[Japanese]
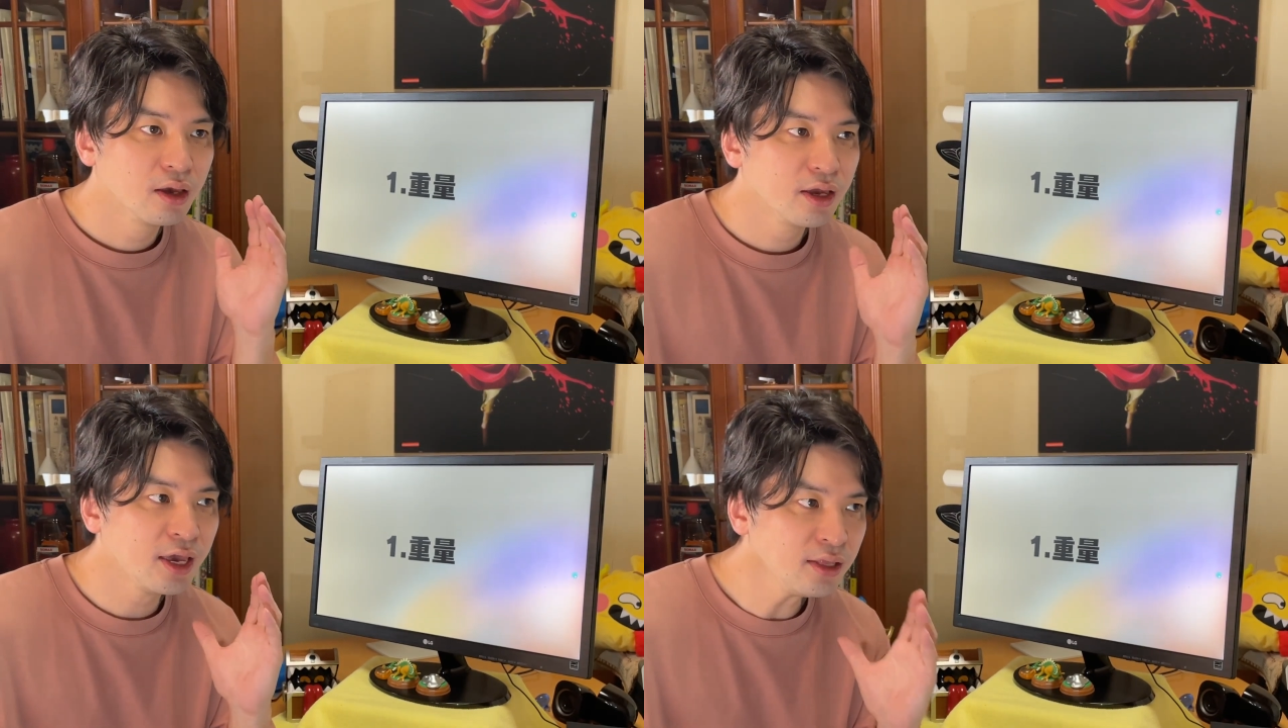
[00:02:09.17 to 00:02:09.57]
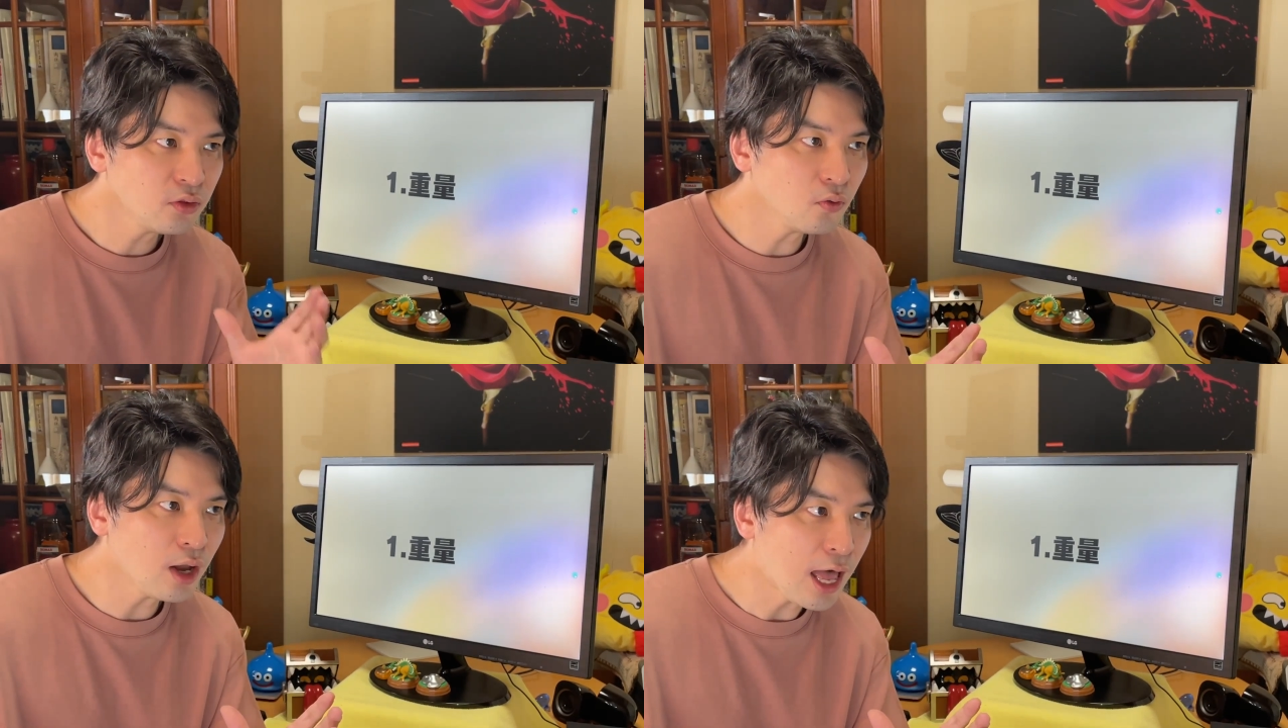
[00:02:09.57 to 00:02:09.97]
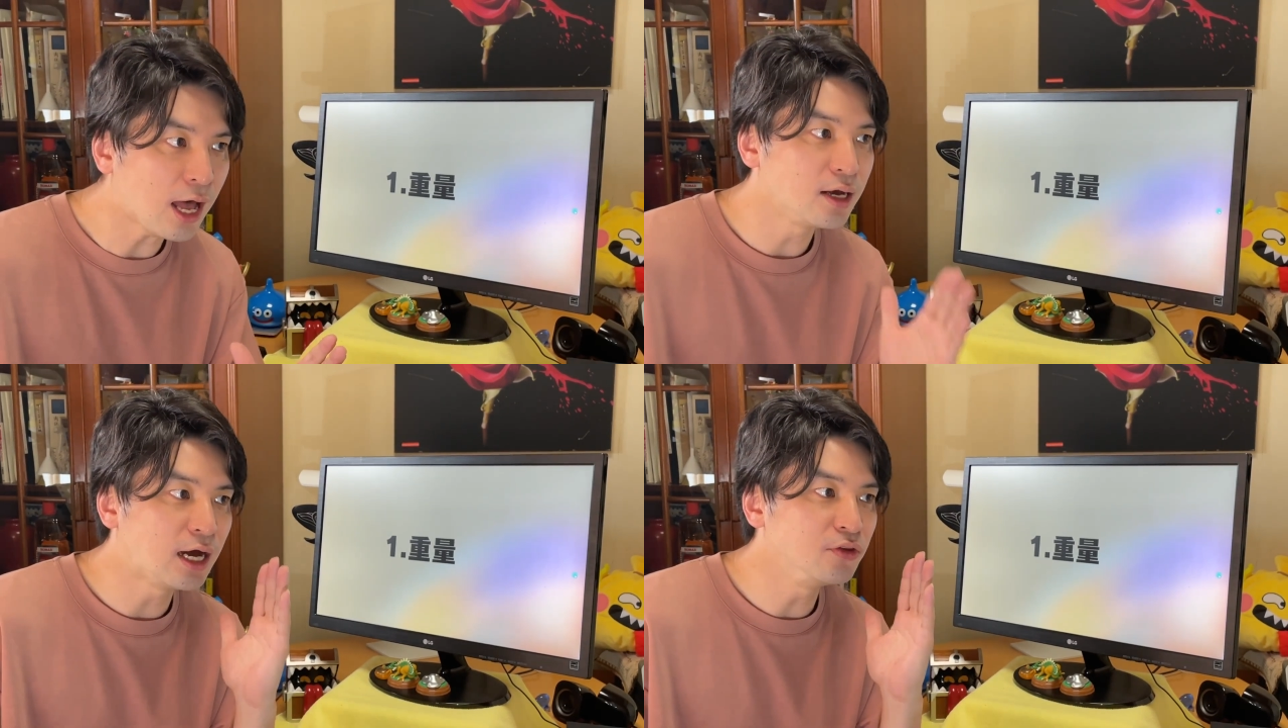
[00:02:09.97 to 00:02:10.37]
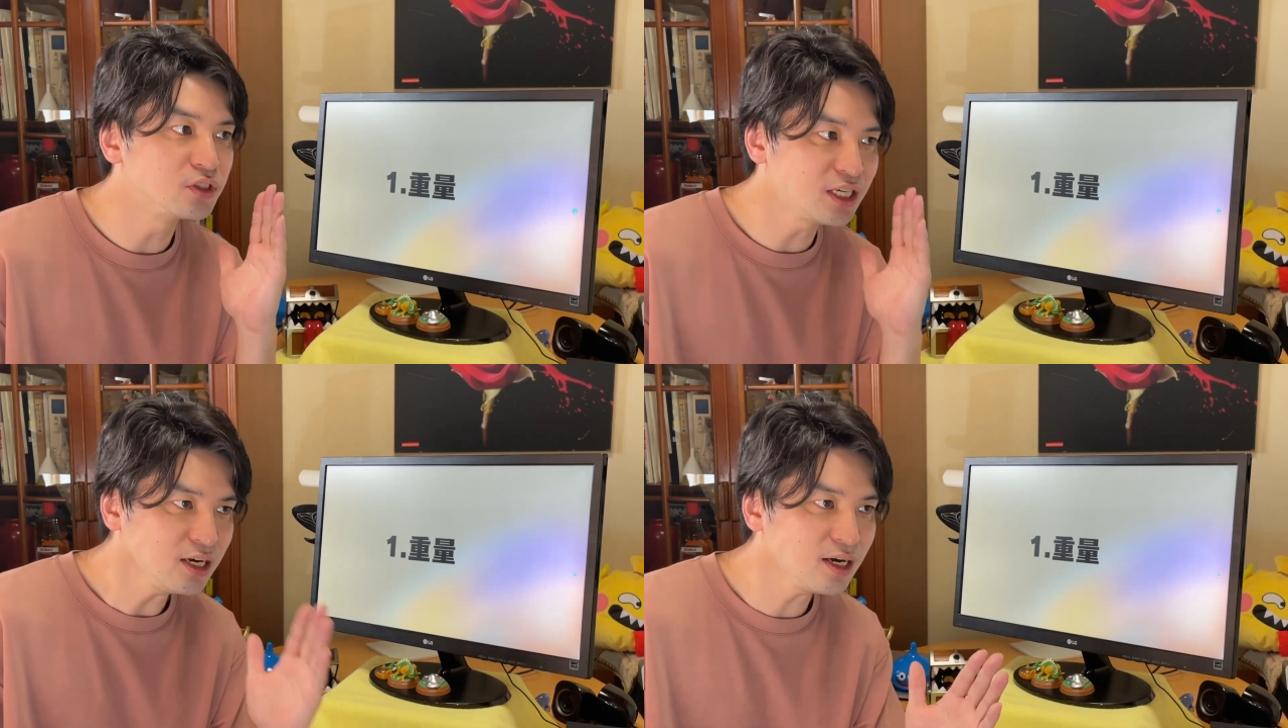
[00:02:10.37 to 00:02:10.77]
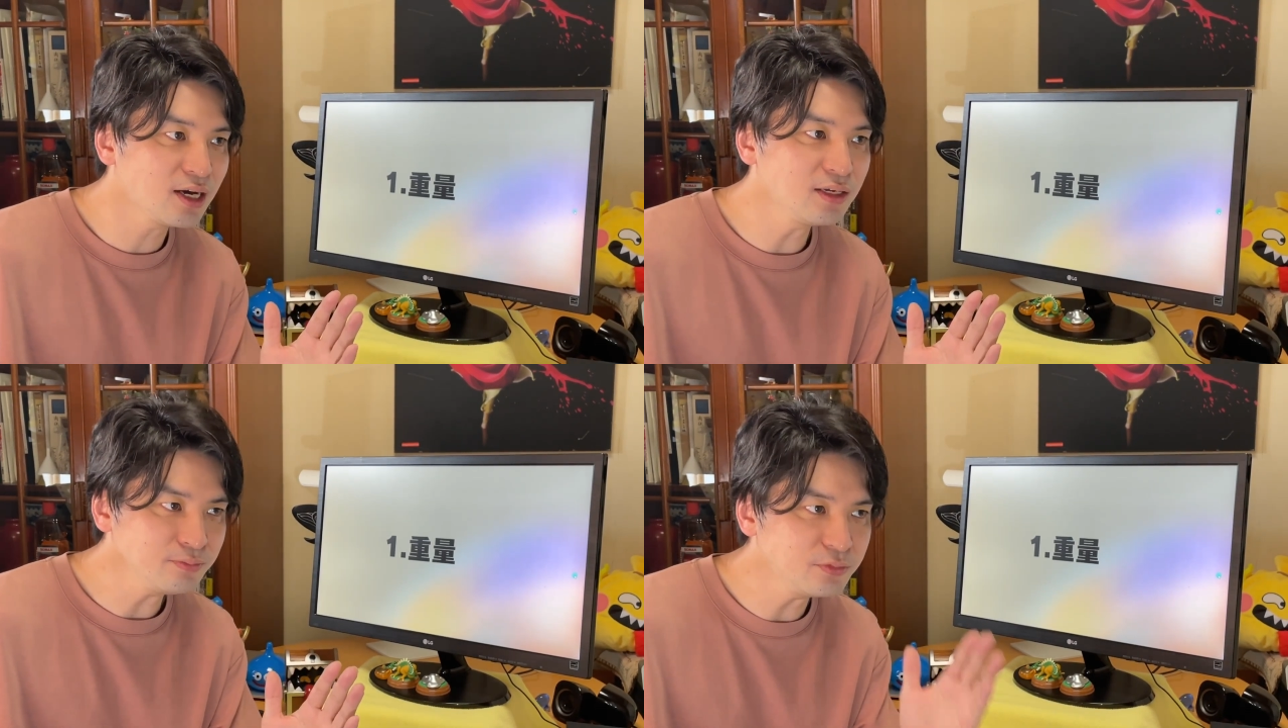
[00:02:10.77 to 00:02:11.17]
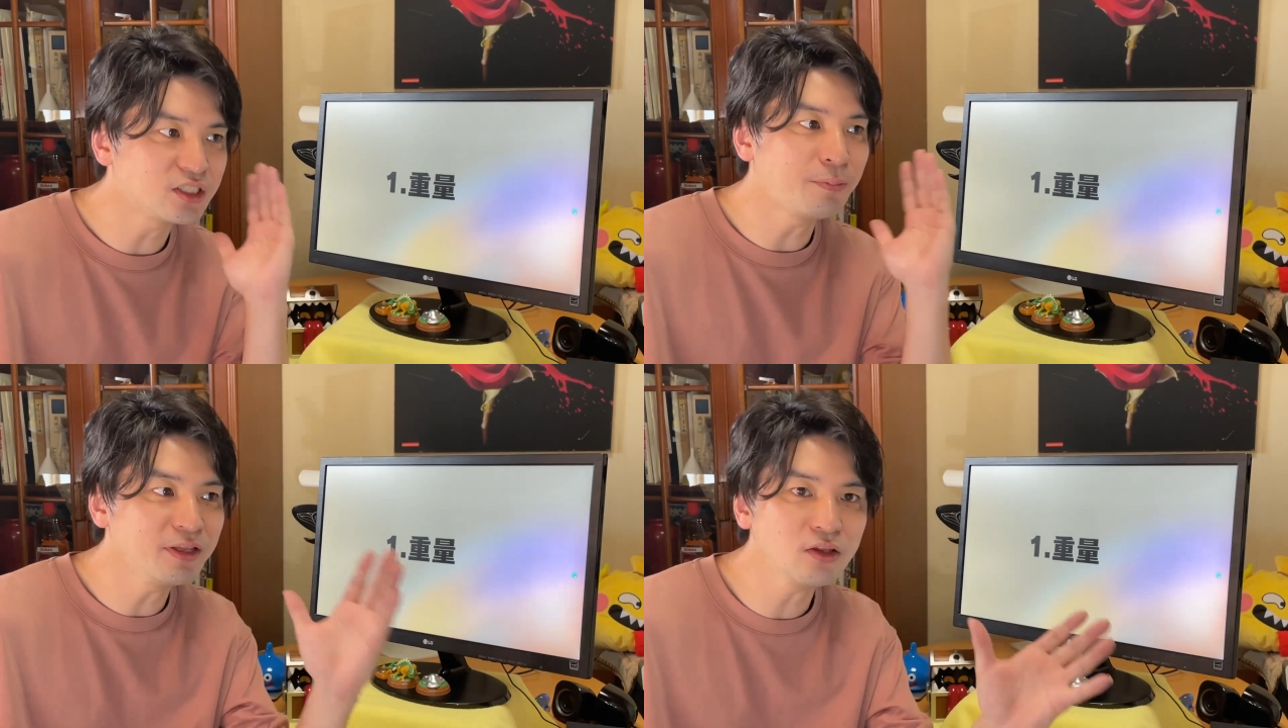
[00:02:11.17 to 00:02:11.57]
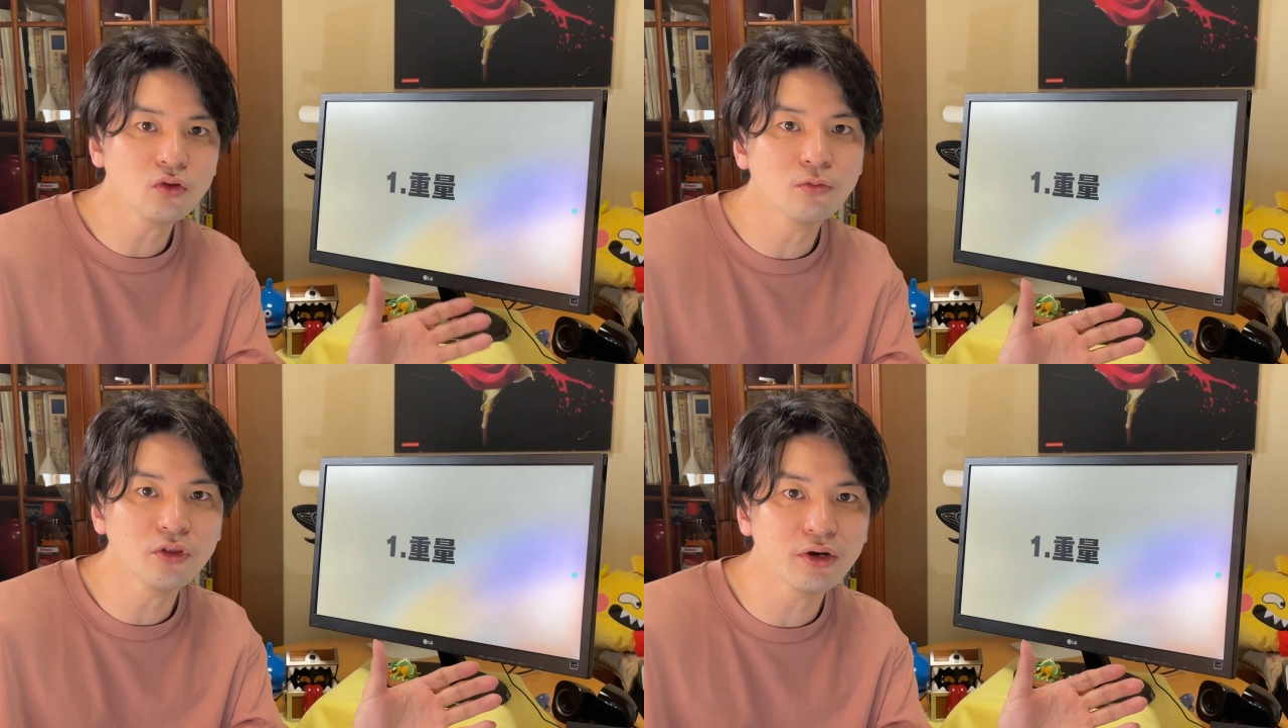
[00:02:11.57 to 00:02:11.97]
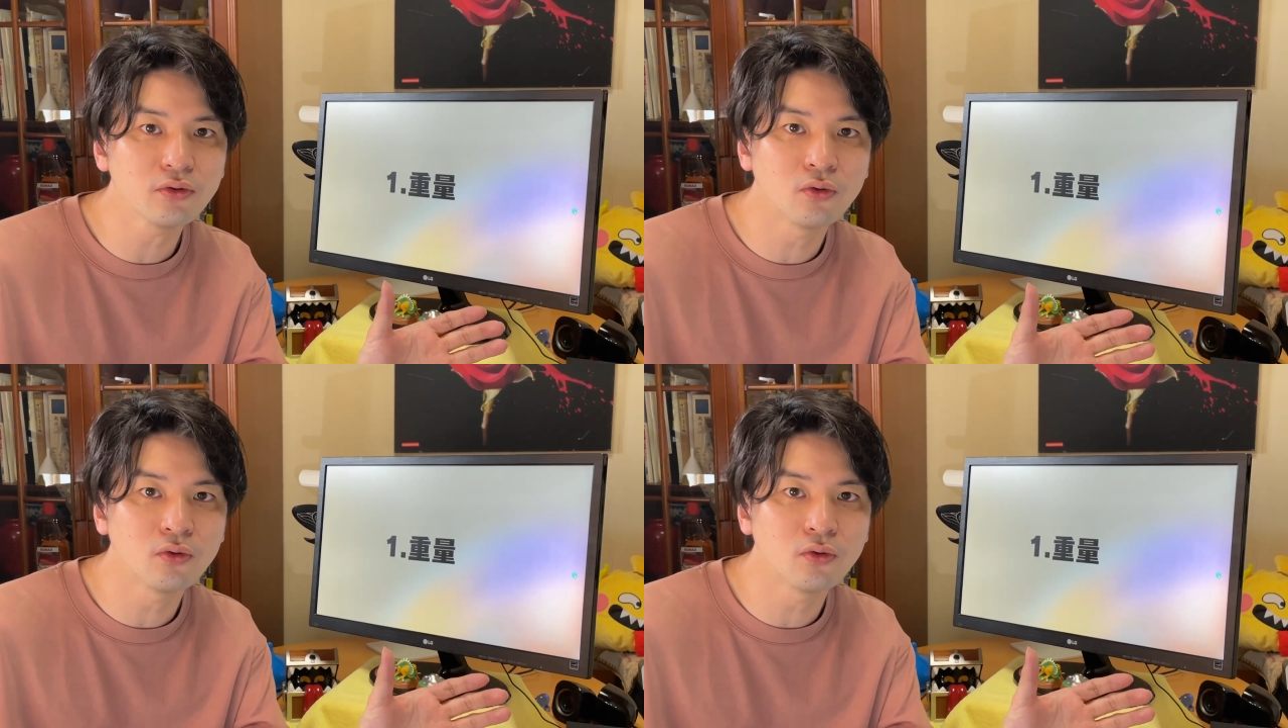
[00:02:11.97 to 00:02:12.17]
ヘッドが、あの、若干ジャパネットモデル